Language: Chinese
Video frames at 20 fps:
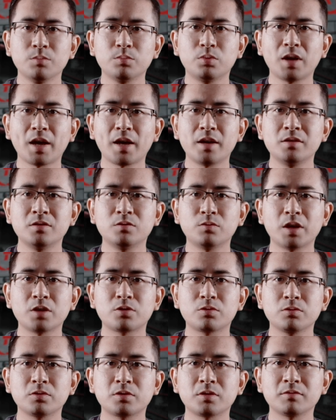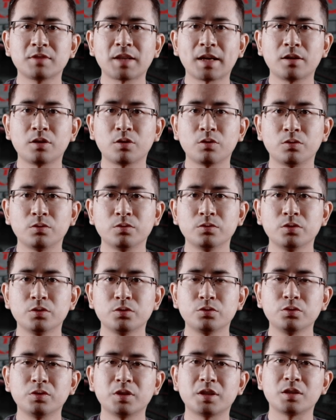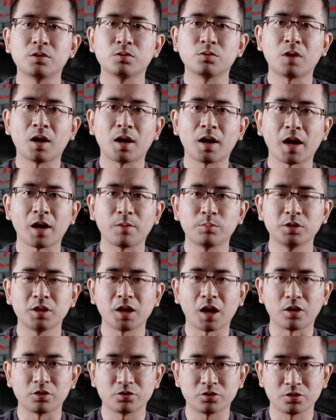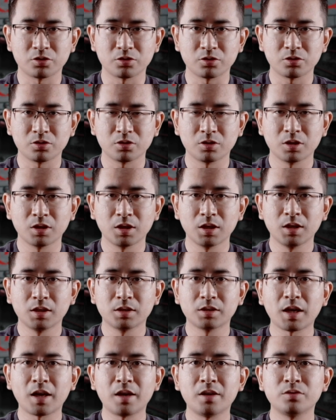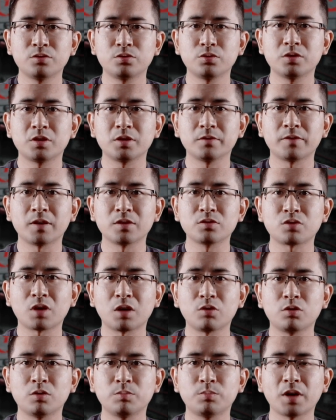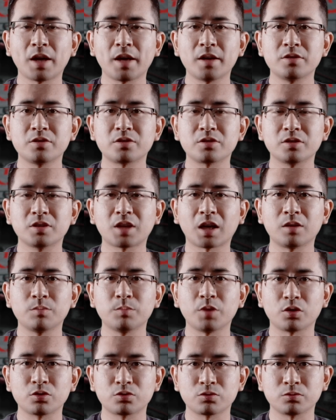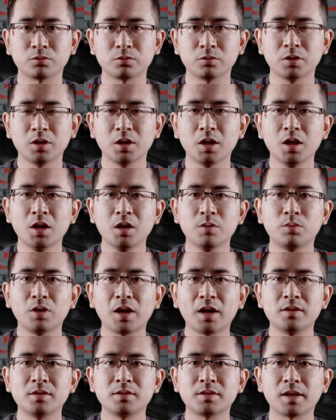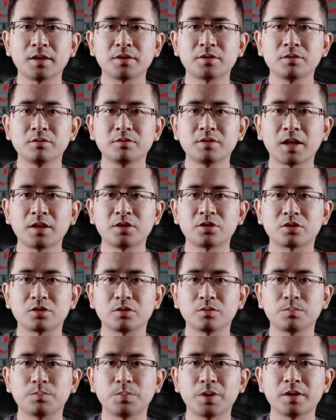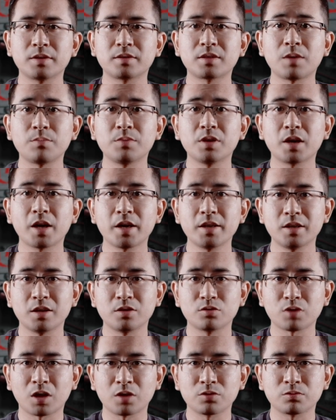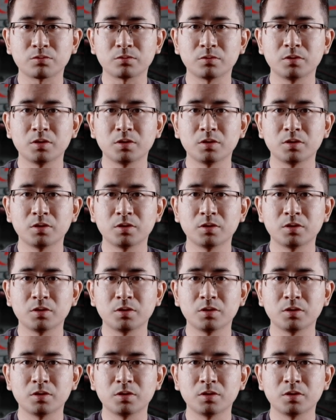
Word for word: 布莱恩外出送餐后，具体情况还不得而知。但据警方抓获布莱恩时他的描述，布莱恩在送餐时被3名黑人抓住，